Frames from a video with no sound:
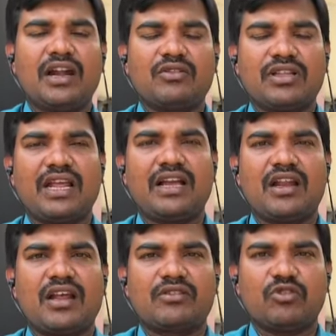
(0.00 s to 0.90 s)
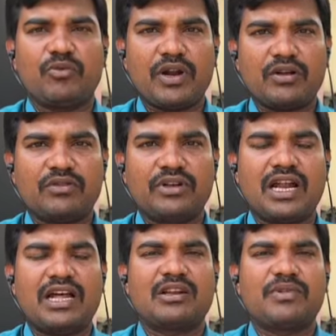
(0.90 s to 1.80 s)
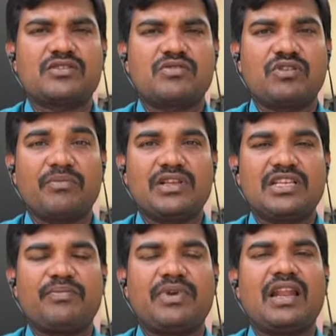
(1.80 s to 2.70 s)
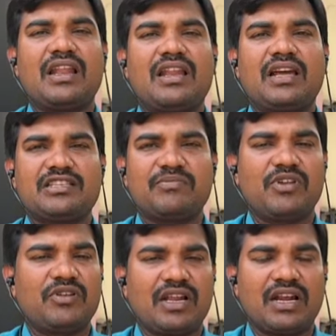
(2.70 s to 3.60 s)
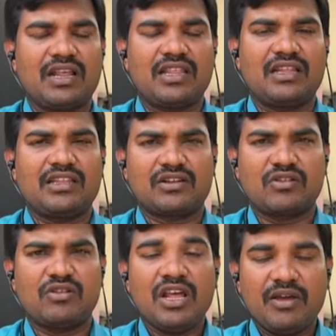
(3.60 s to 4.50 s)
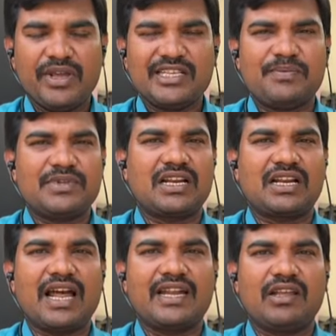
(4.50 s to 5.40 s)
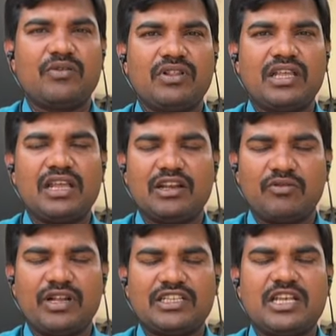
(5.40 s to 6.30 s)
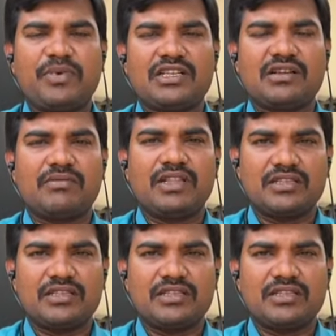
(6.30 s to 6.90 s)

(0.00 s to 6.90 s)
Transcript: అటు తెలంగాణతో పాటు ఇటు ఆంధ్రప్రదేశ్లో కూడా బీజేపీ వెళ్ళాలి అసెంబ్లీకి వెళ్ళాలనే దాంట్లో బీజేపీ చాలా క్లారిటీగా ఉంది సురేంద్ర అయితే